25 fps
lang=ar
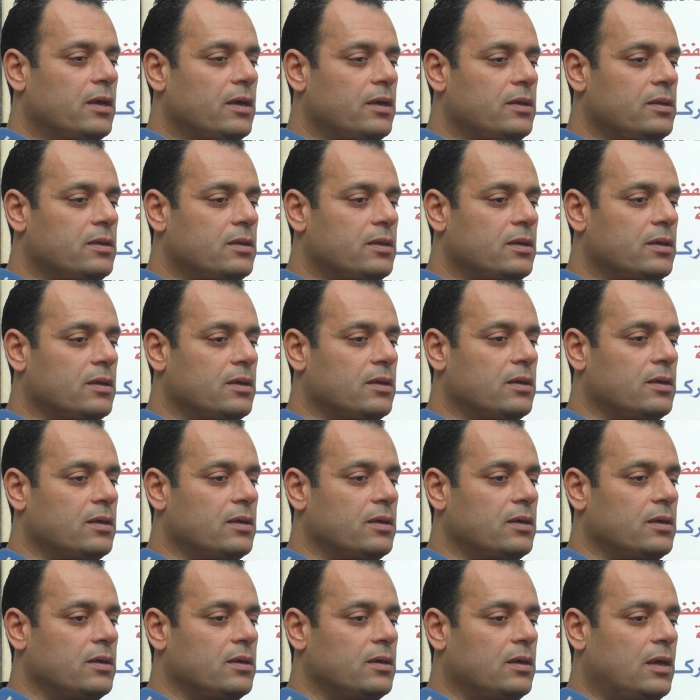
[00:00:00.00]

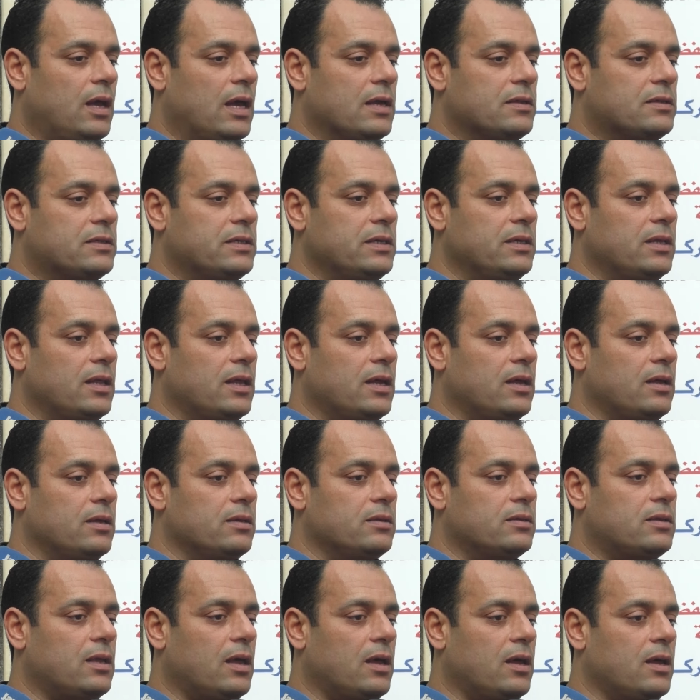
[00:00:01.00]
آه، حصيله
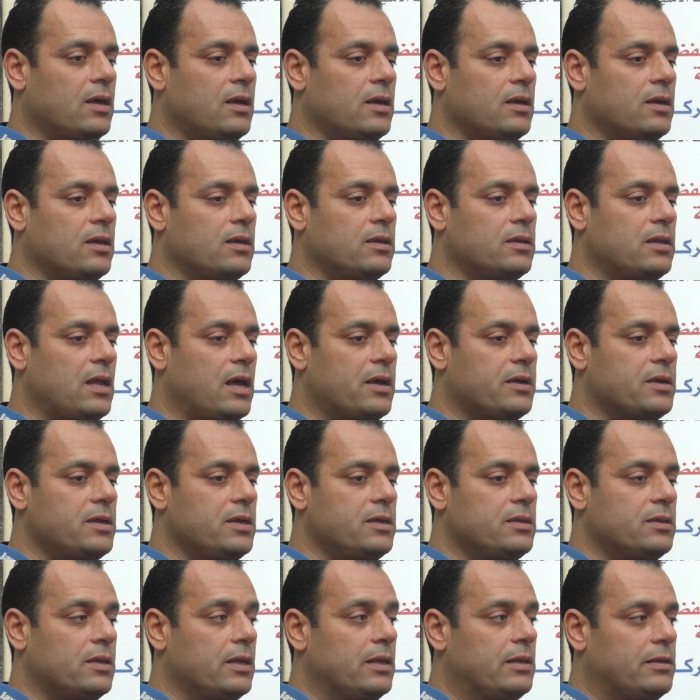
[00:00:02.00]
نتاع
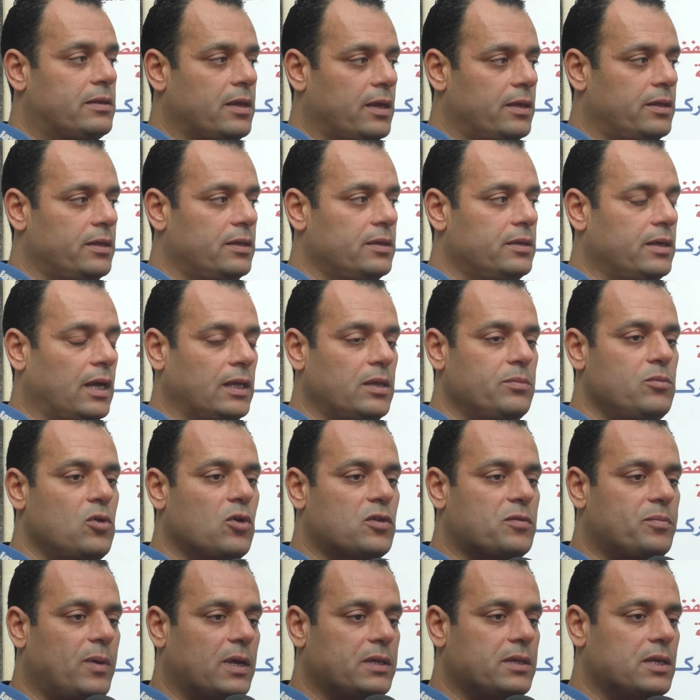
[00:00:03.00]
نهارين التالي يعني
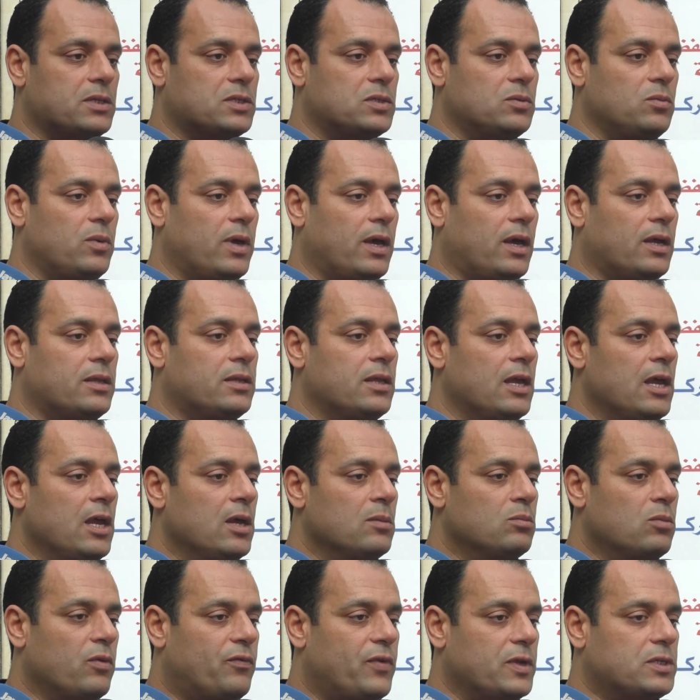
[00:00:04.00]
117 واحد
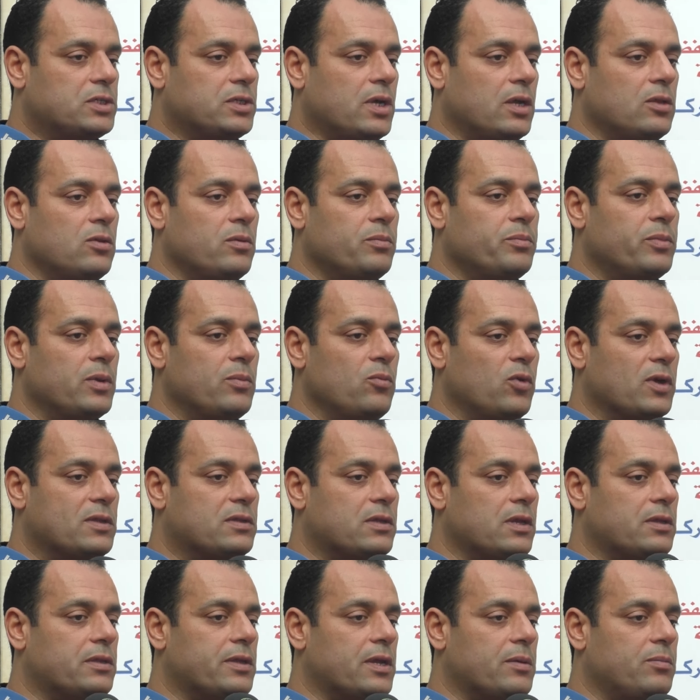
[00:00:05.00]
مفتش عنهم
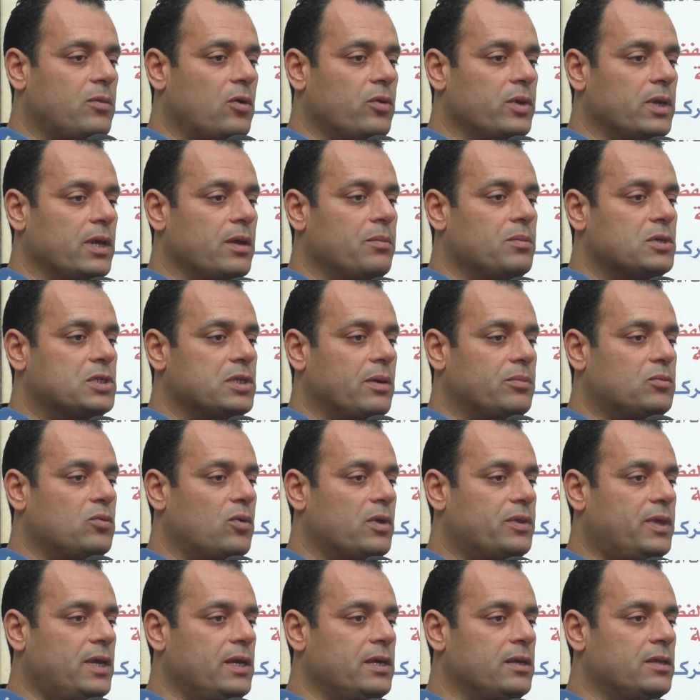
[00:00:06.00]
بالمؤسسات التربويه باش
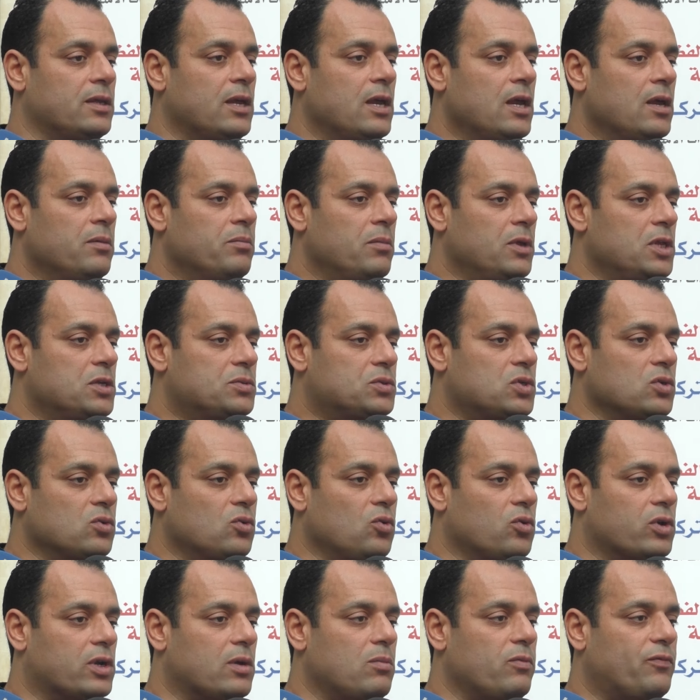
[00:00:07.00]
نبدو واضحين مانيش
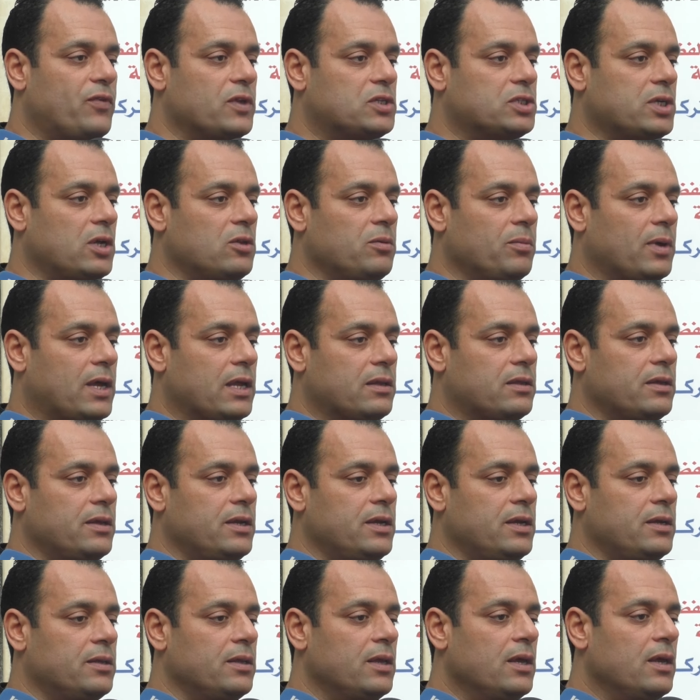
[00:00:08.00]
نقول مفتش عنهم
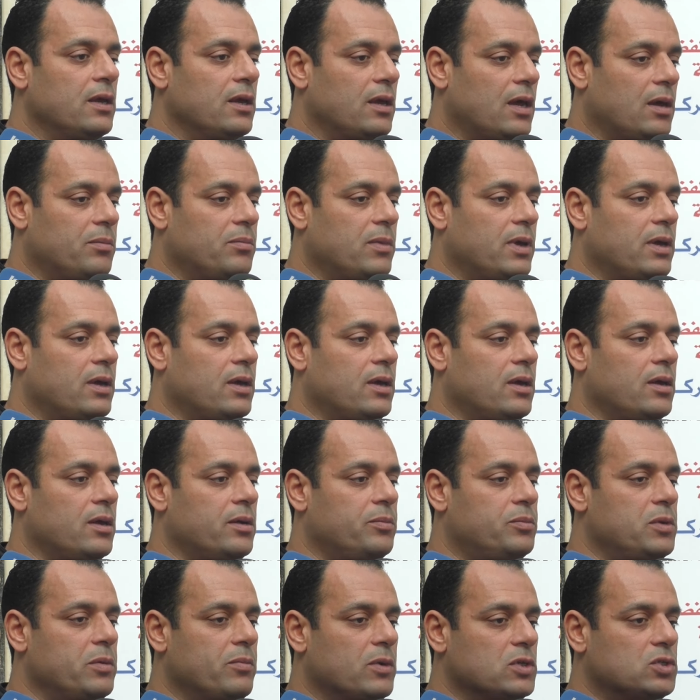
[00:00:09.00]
خطيرين
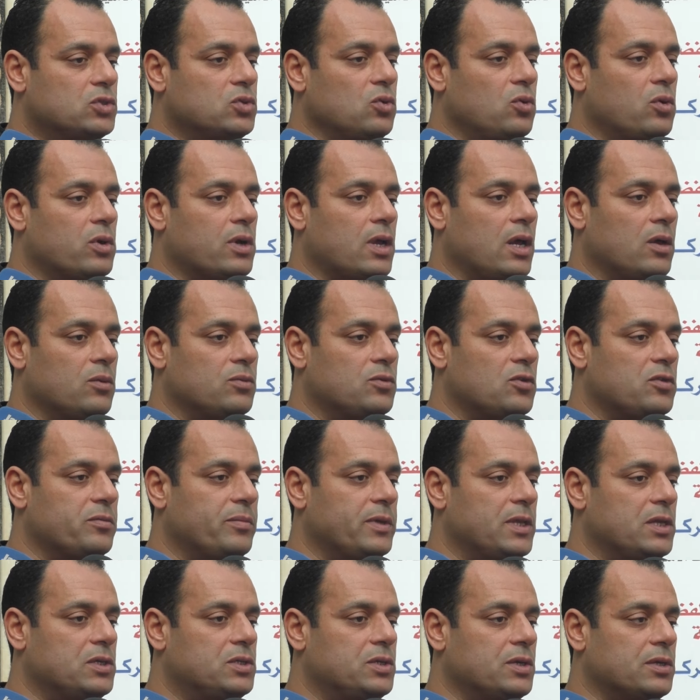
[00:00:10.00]
اما بمنشور او زوز
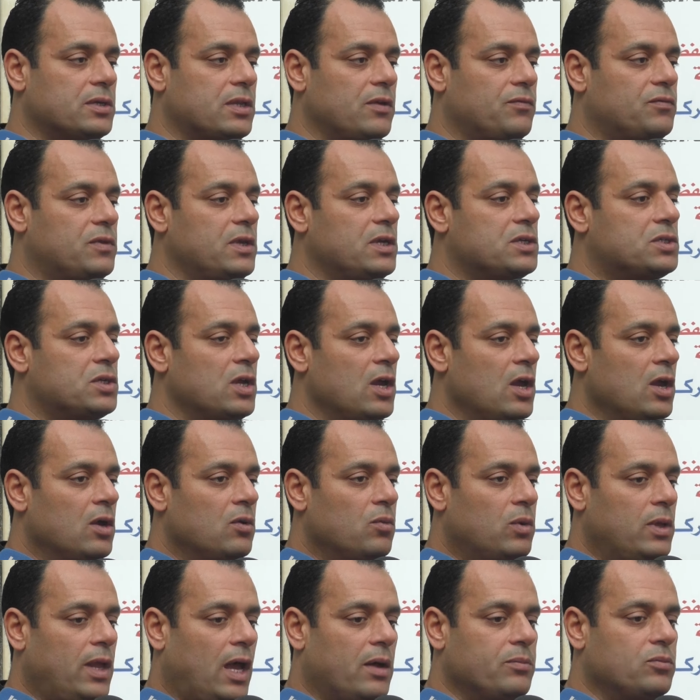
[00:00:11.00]
مناشير تفتيش
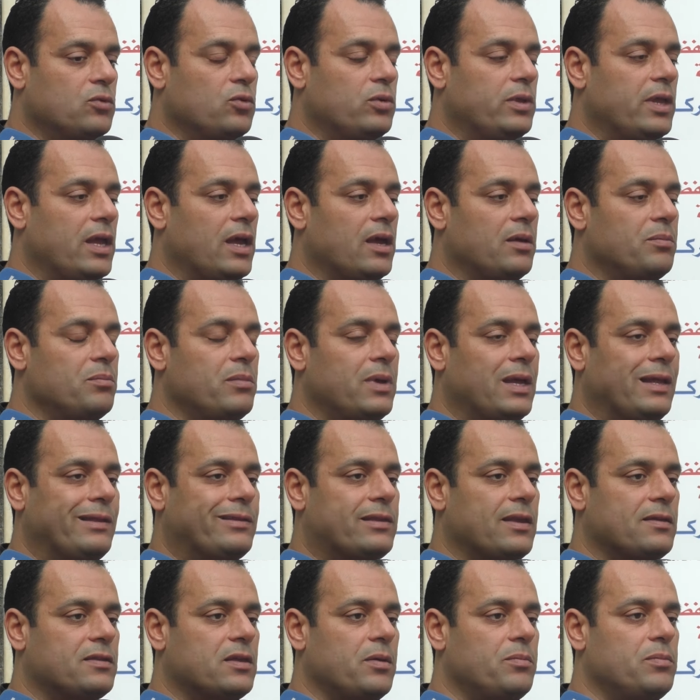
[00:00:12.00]
والحمد لله ما
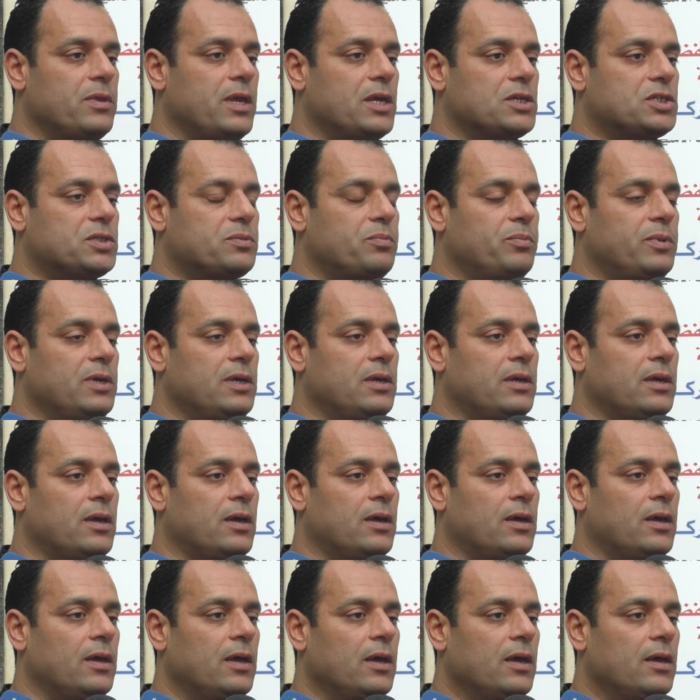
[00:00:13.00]
التزمناش
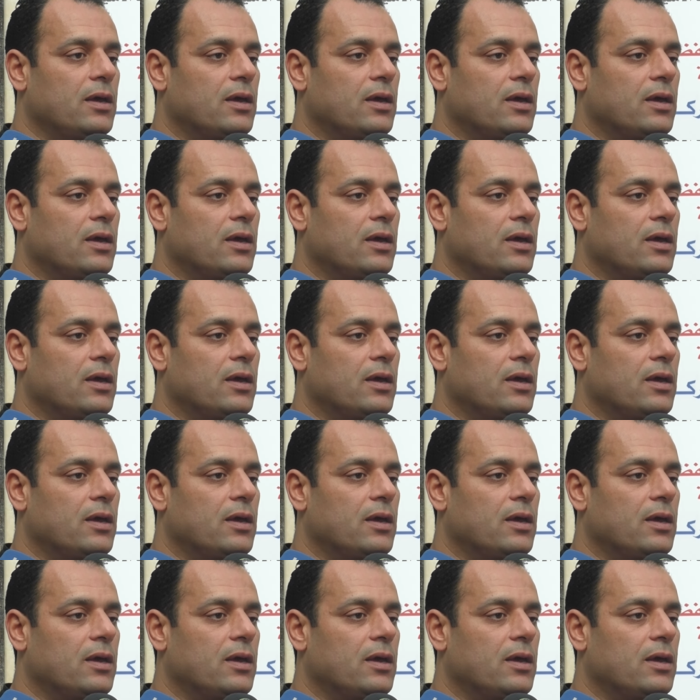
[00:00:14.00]
ب